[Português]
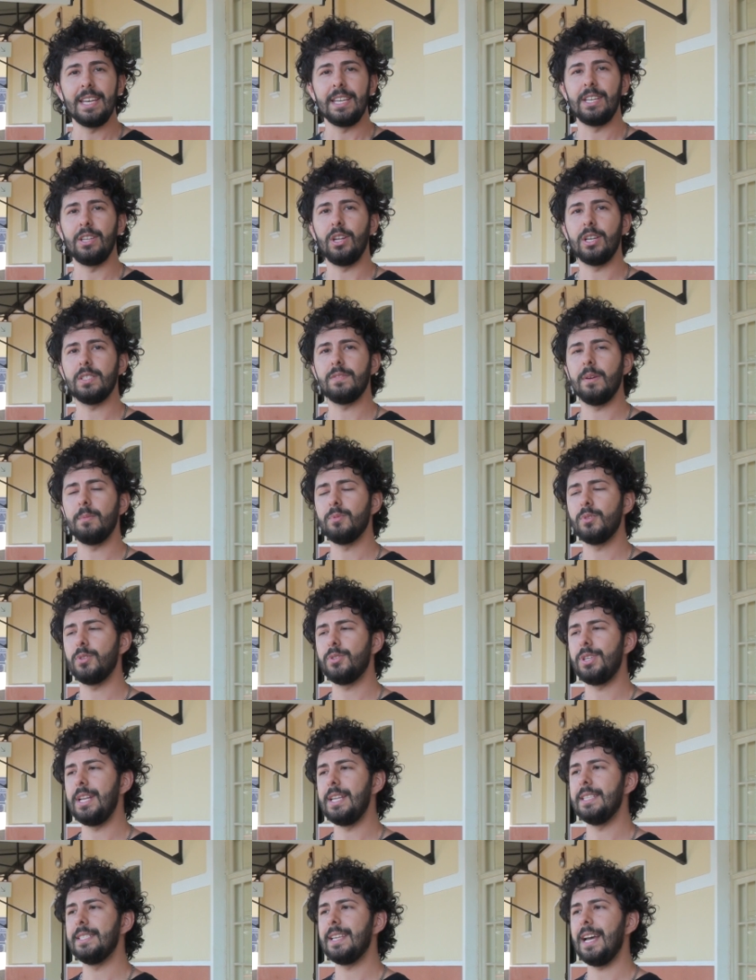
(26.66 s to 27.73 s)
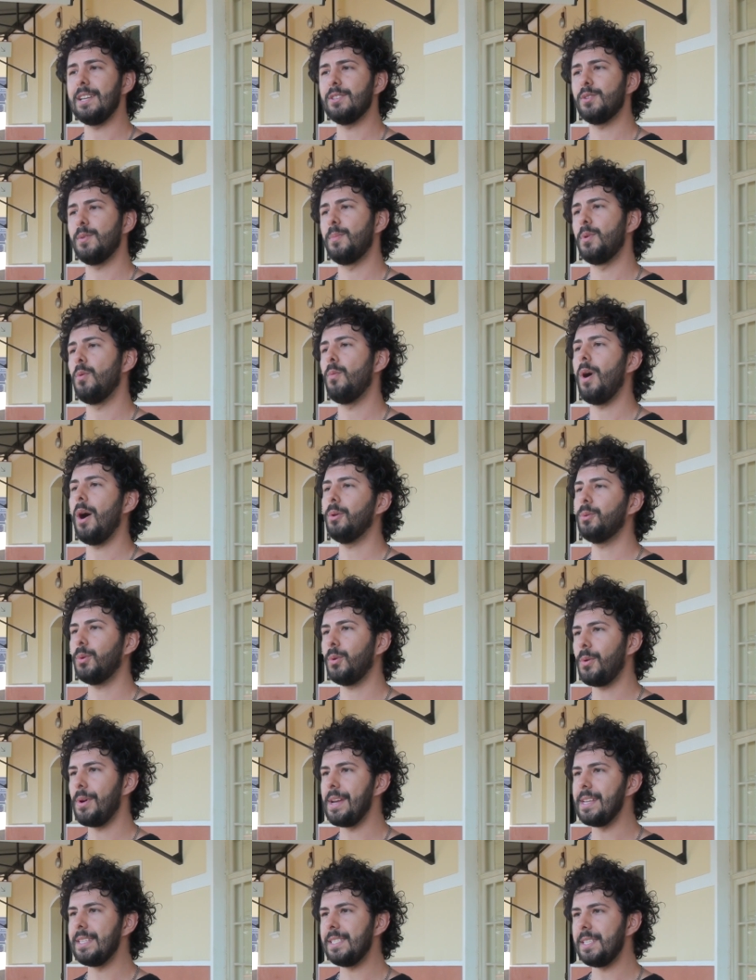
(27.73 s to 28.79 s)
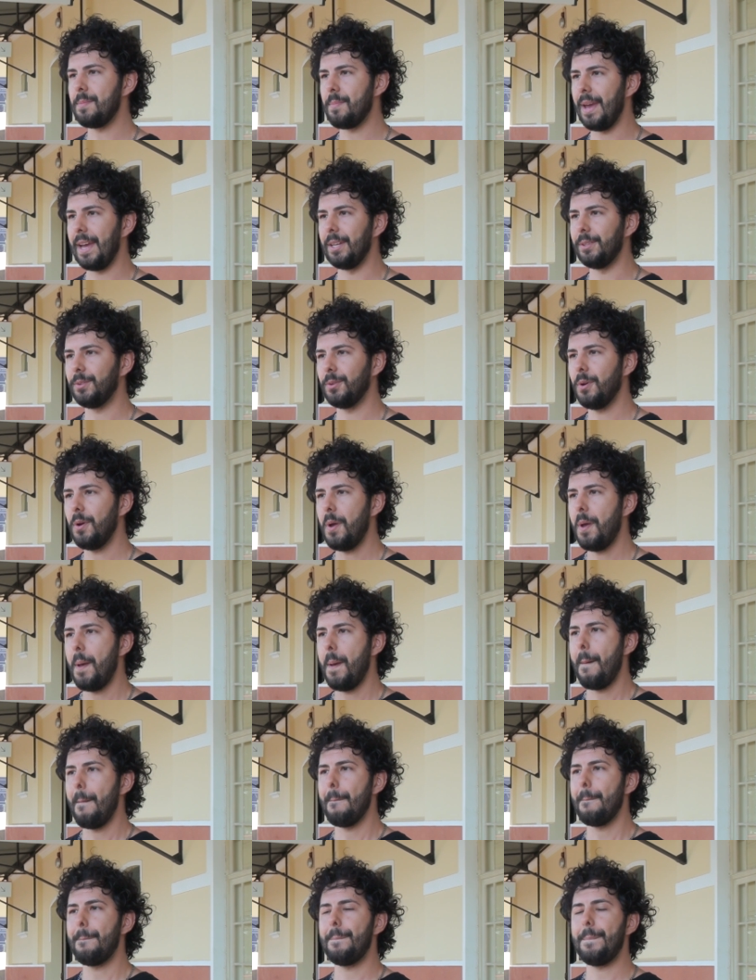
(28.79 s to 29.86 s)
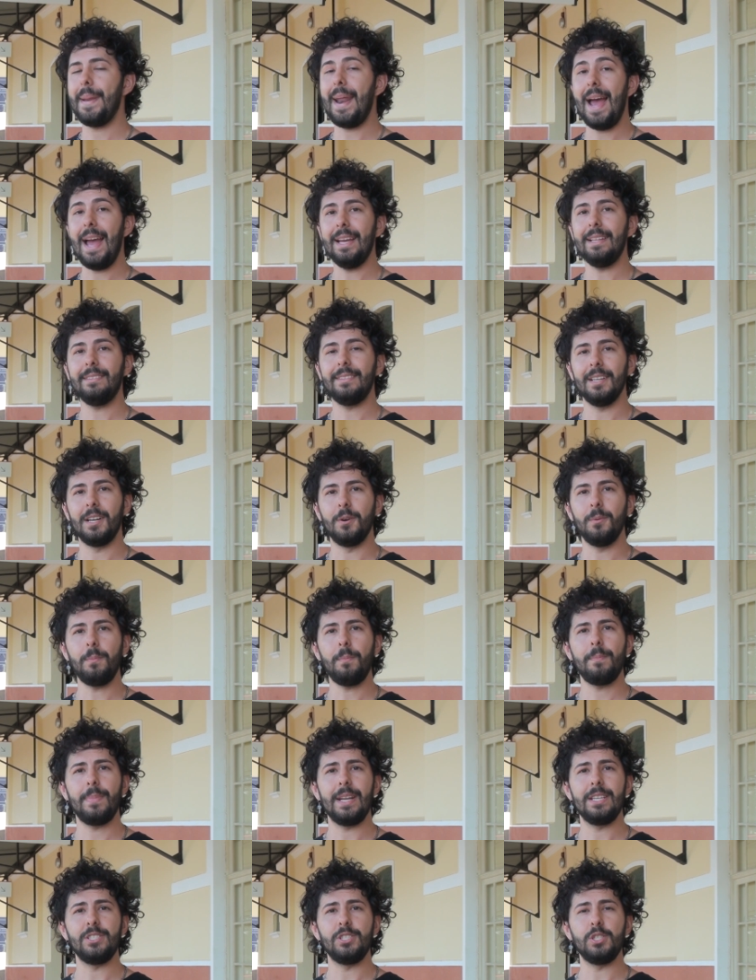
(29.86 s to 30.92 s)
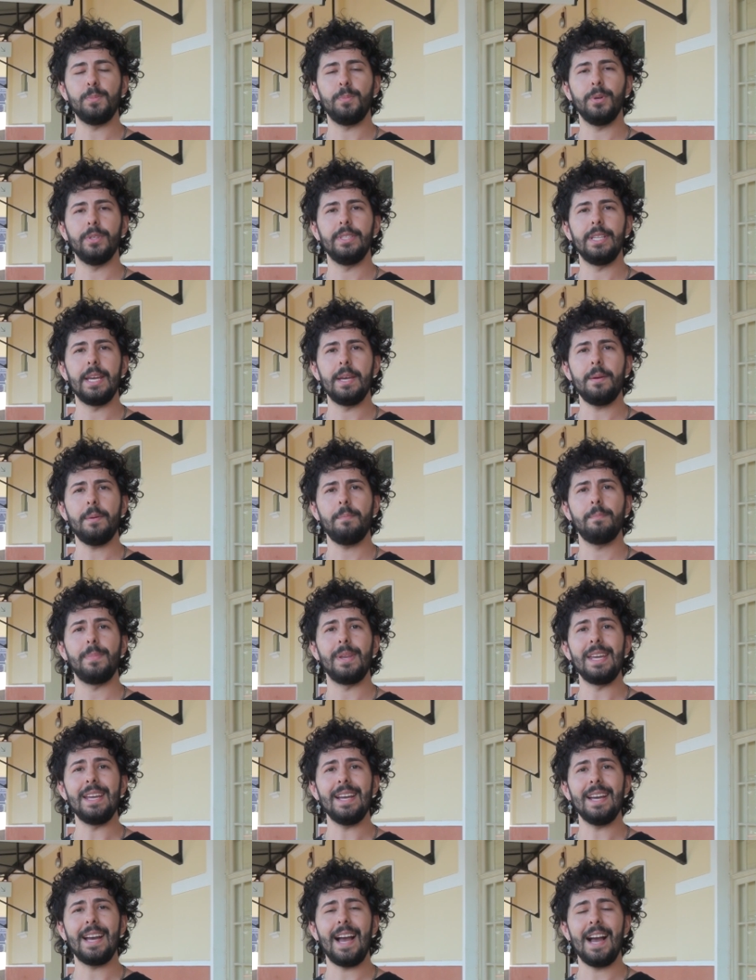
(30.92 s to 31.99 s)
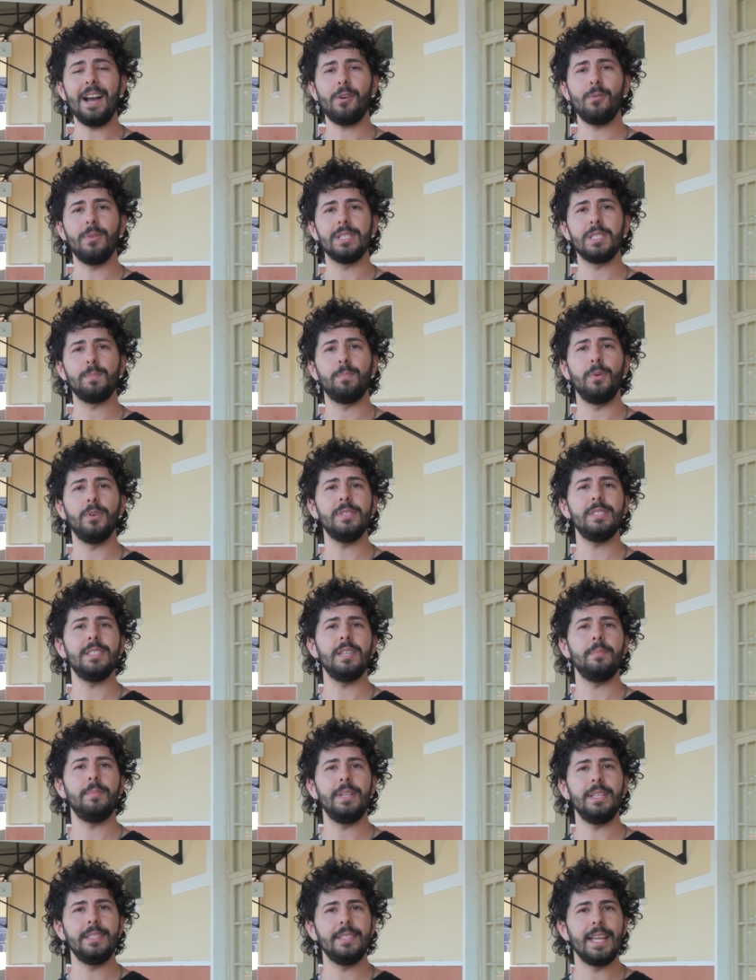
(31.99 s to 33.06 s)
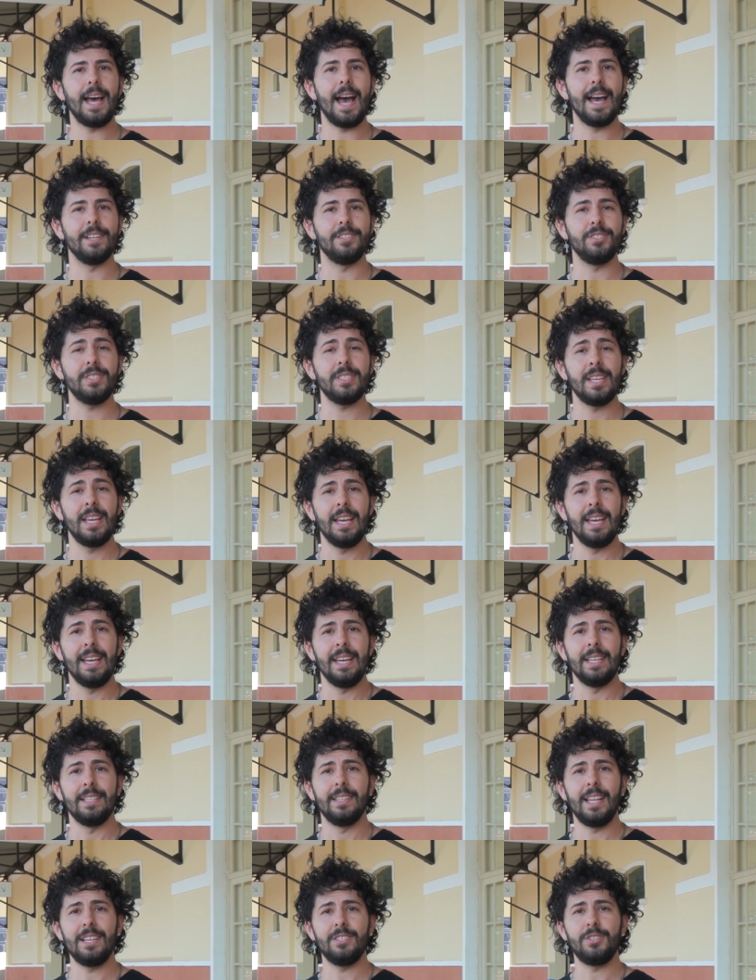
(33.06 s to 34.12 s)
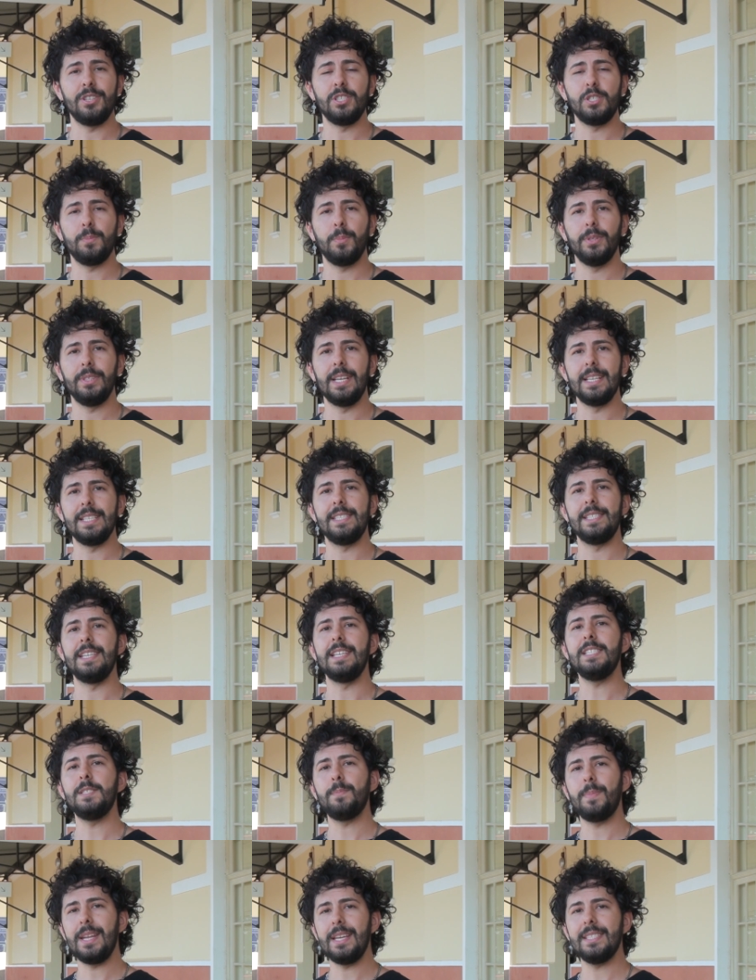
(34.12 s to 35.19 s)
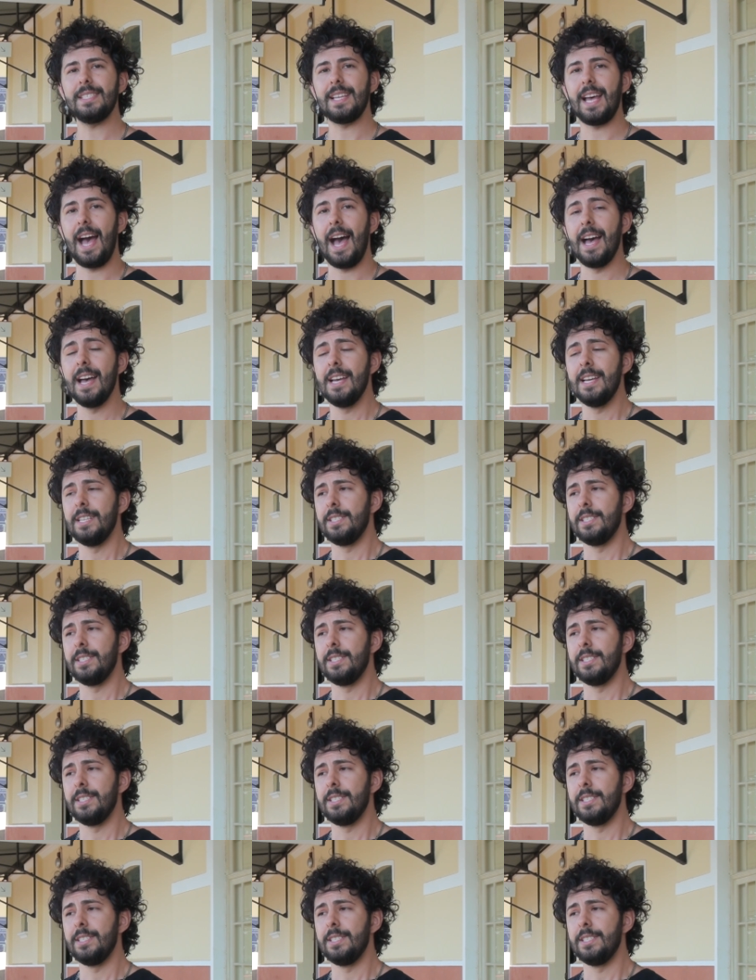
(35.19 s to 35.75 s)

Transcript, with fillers: que nós vamos utilizar sobre o autoconhecimento para então, para a gente poder brincar com as possibilidades da gente poder se expressar,